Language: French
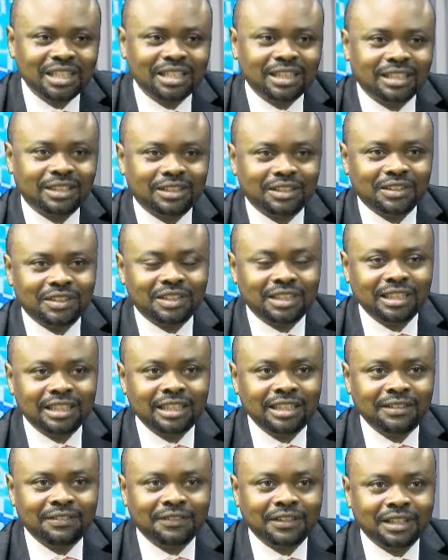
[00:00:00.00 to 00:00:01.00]
ce
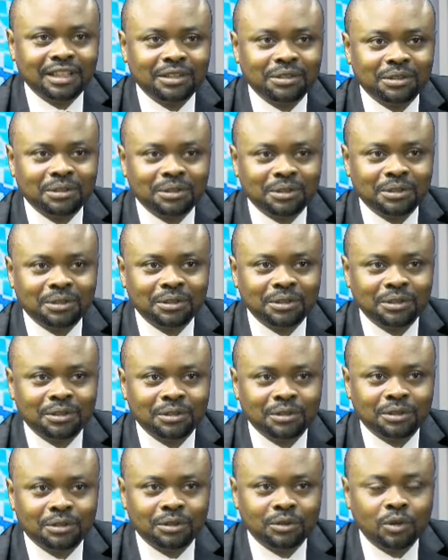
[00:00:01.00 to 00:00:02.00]
qui fait
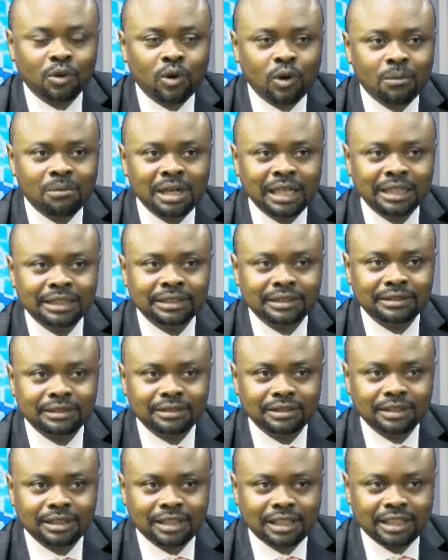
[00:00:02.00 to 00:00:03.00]
que le commerce
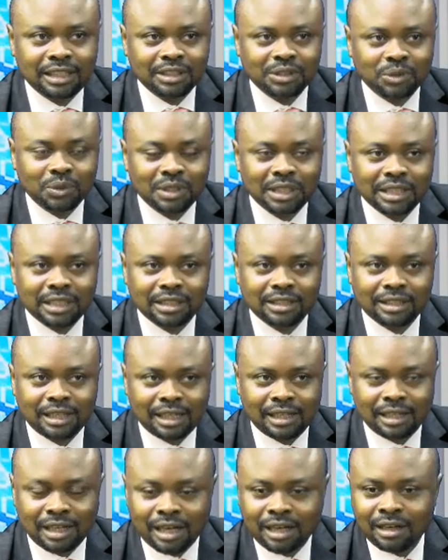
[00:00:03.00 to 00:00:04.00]
électronique
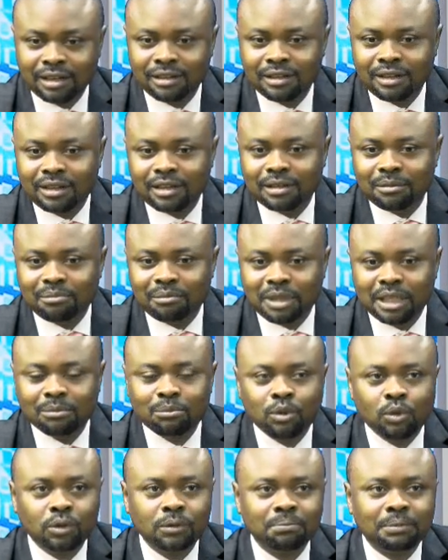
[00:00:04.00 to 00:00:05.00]
est là, mais
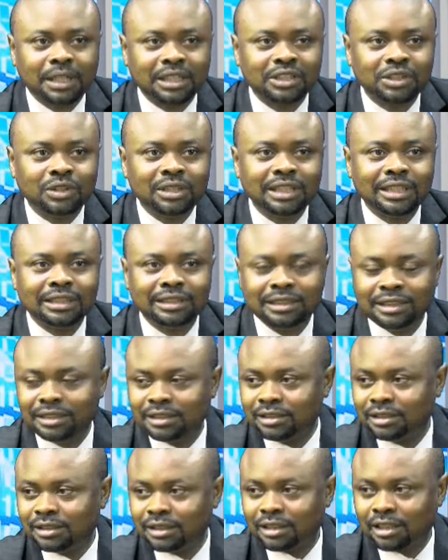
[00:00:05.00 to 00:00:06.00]
beaucoup de personnes
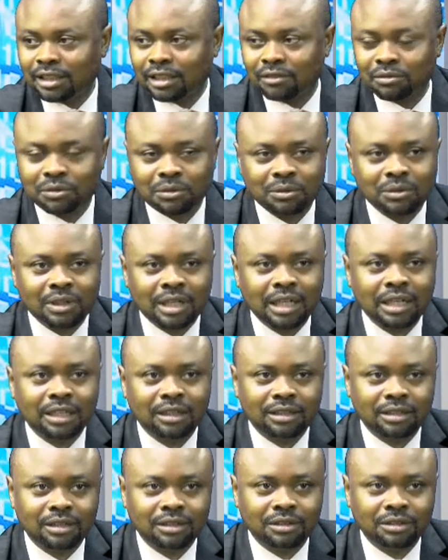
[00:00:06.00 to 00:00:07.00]
hésitent à vouloir
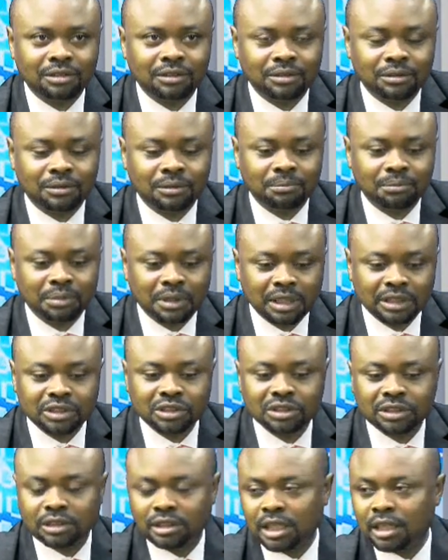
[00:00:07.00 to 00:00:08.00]
euh, prendre
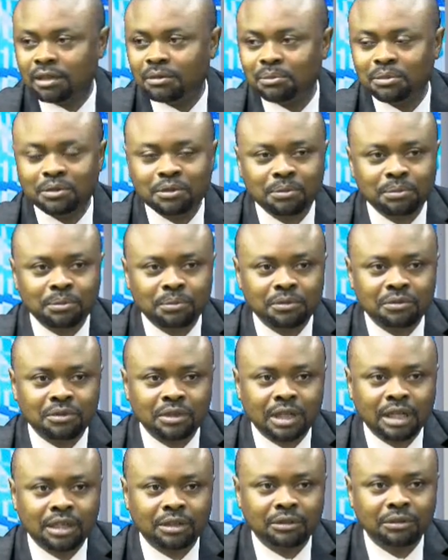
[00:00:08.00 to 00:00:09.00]
cela pour
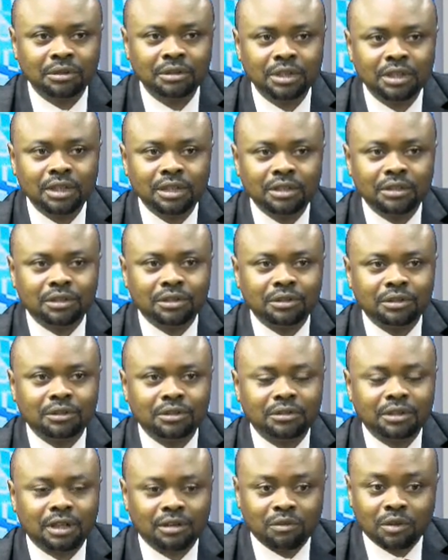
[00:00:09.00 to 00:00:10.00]
pouvoir euh,
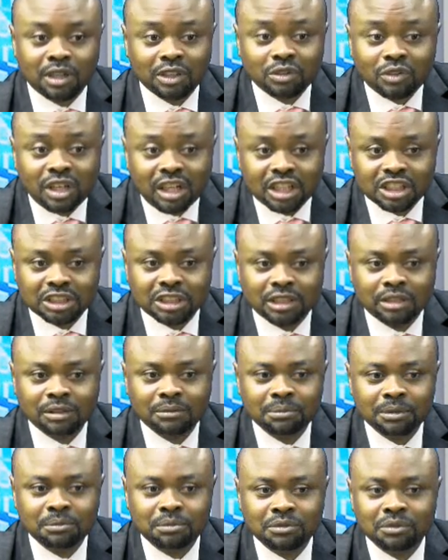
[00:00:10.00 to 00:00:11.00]
euh, avoir de l'argent,
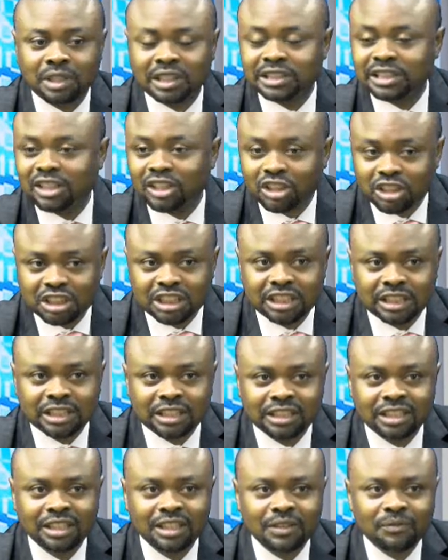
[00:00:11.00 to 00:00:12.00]
pour pouvoir
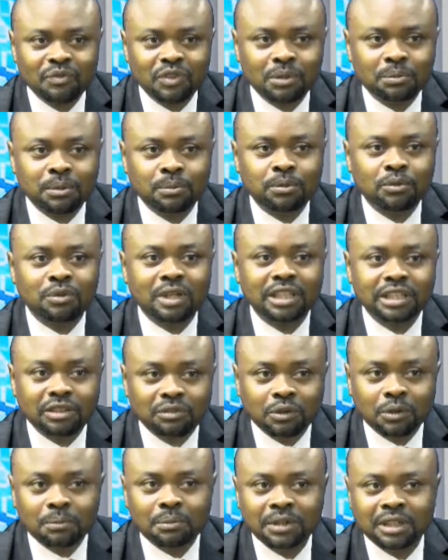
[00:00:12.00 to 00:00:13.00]
s'enrichir, pour pouvoir
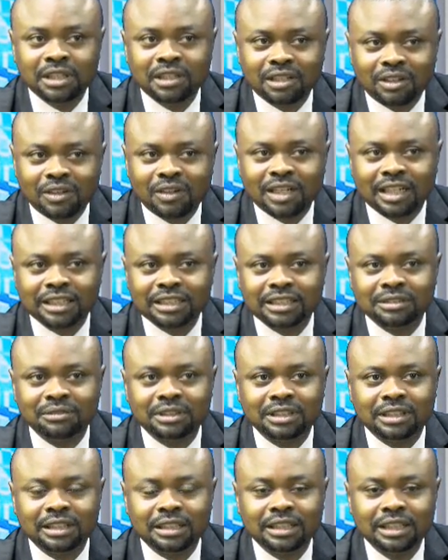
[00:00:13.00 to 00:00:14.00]
développer leur
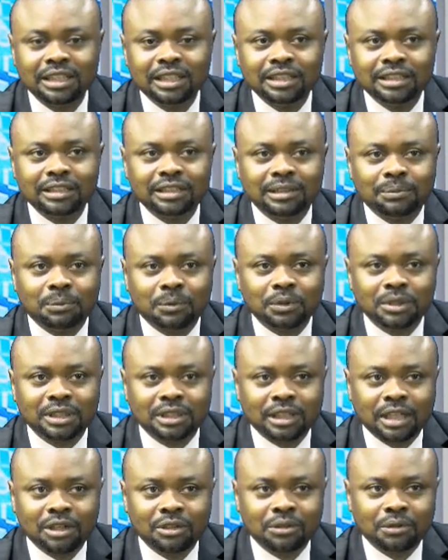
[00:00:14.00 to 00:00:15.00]
activité. C'est pour
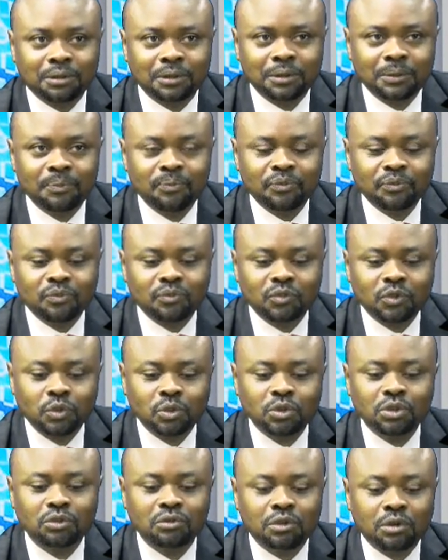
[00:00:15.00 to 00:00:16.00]
cela que nous
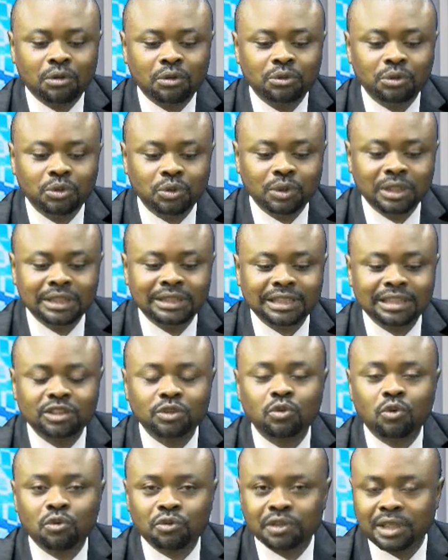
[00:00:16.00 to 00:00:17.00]
devons donner cette
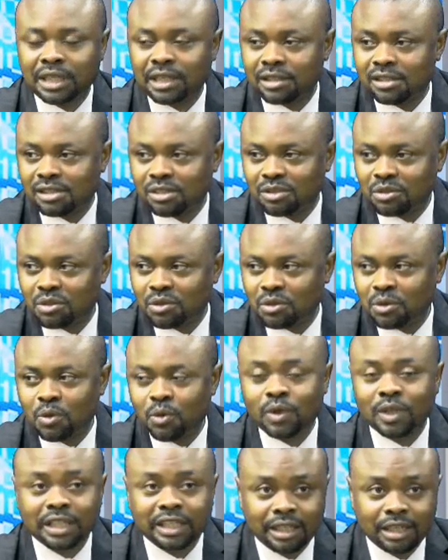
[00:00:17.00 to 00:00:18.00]
confiance aux
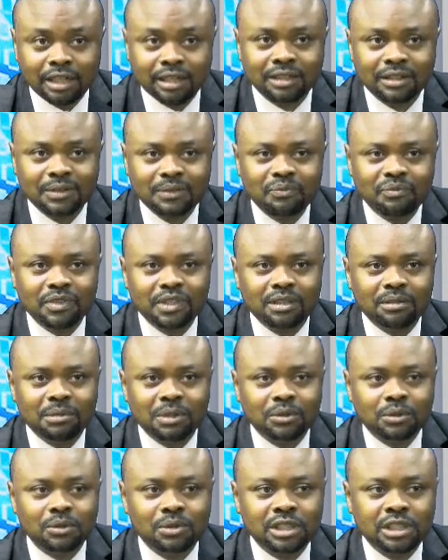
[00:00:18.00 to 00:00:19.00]
clients, mais
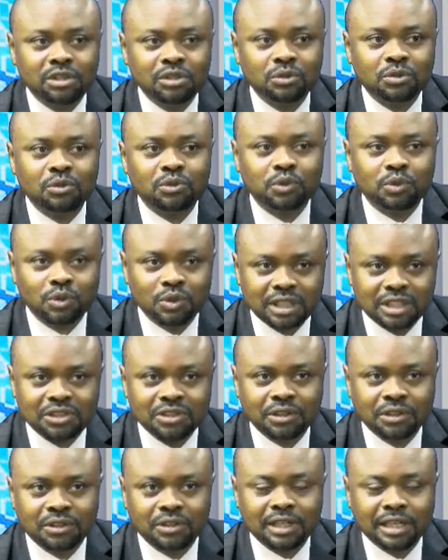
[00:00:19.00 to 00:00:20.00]
aussi aux
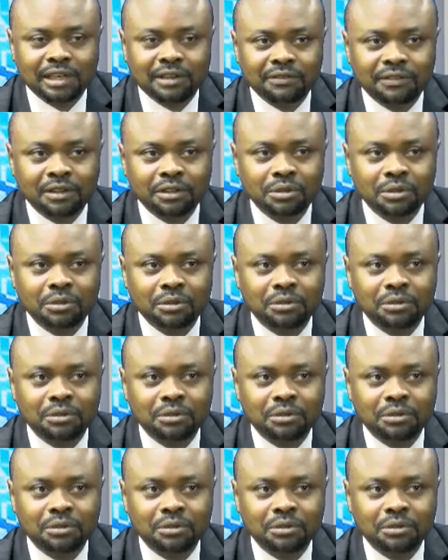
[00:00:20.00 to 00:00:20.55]
fournisseurs, afin